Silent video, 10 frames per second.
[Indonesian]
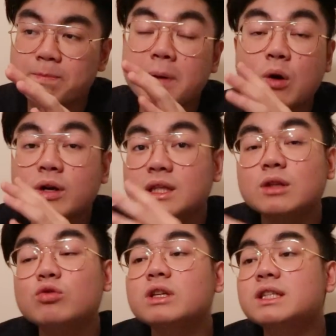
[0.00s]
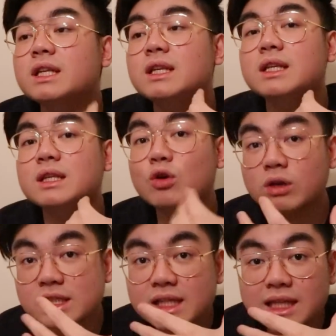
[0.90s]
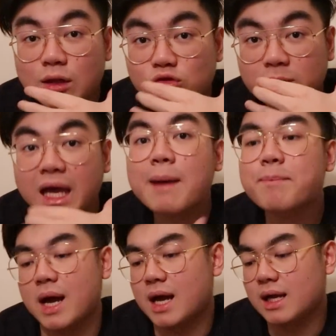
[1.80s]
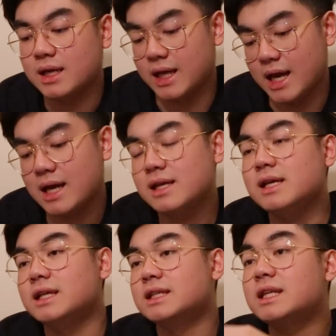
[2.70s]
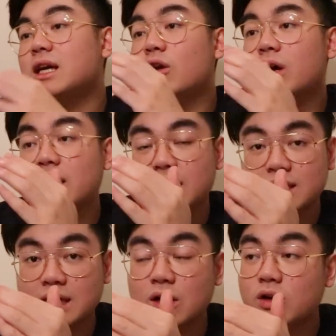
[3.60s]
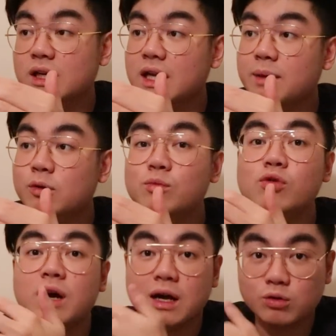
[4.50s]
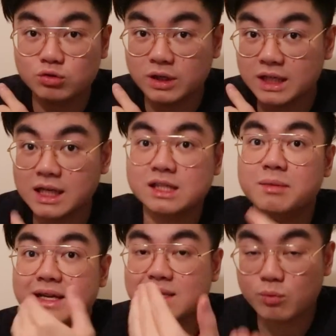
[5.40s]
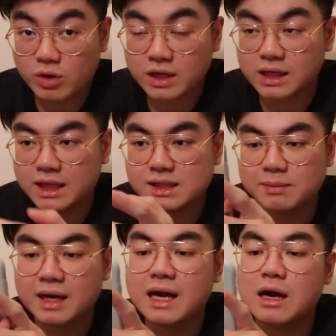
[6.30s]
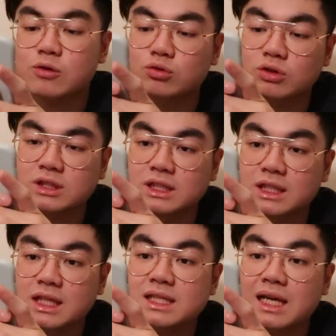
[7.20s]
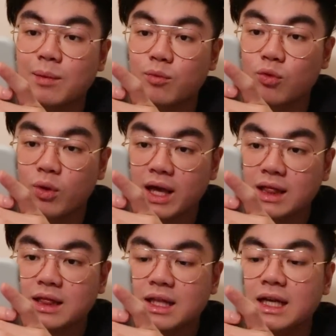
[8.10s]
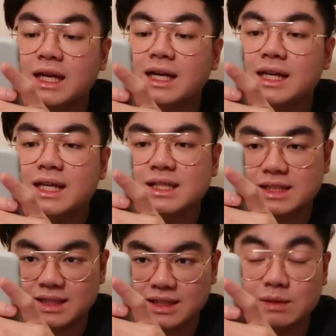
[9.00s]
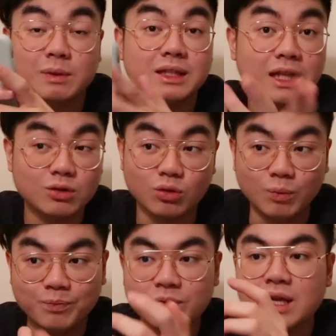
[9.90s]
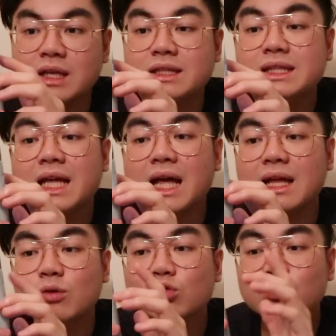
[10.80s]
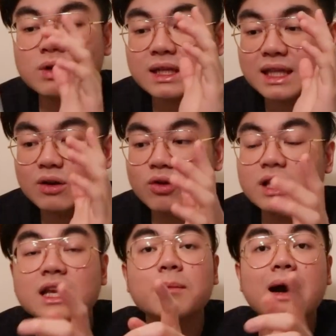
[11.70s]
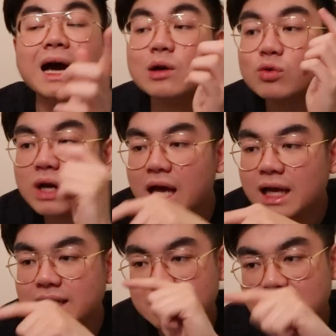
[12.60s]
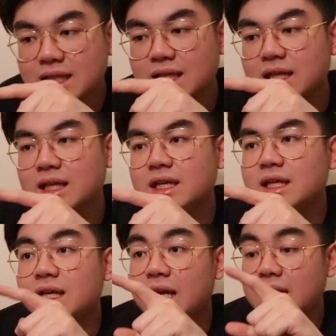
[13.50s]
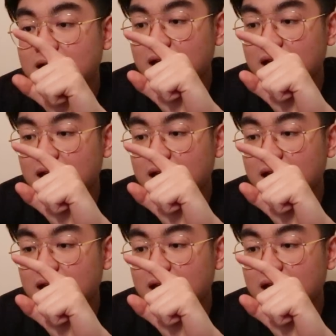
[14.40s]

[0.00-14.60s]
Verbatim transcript: mau kita nulisin non as kita itu sebagai apa ya. Jadi kalau kalau kena berhubung aku juga dikenal sebagai Samuel Chris, maka aku tulis di sini Samuel Chris seperti itu. Nah, untuk kategorinya barulah di sini Kalian